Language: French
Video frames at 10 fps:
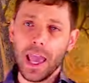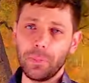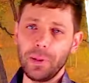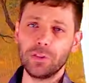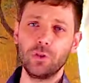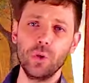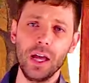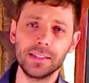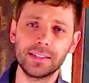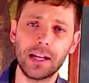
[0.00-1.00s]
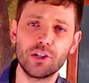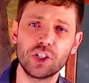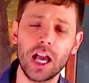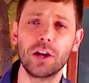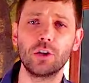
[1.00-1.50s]
Herbert II installe
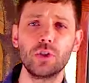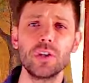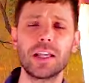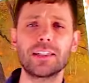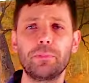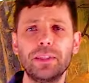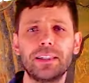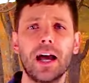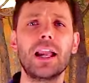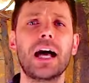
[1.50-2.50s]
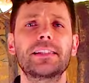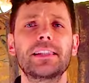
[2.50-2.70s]
Charles dans sa capitale à